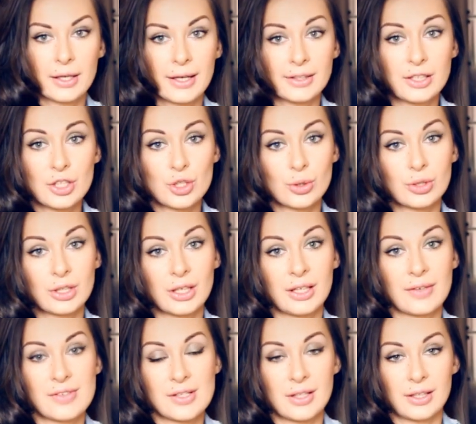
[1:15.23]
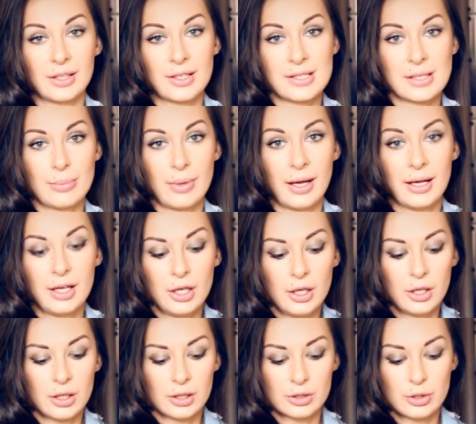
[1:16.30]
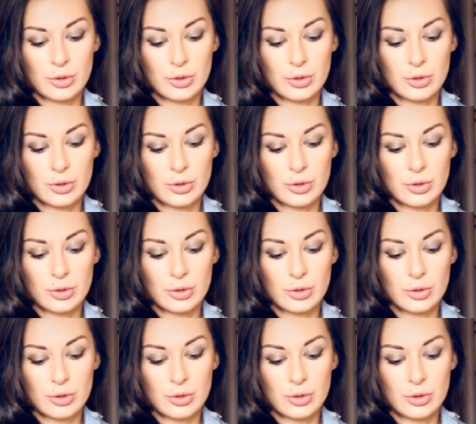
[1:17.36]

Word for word: И к этой щетке я взяла для себя э,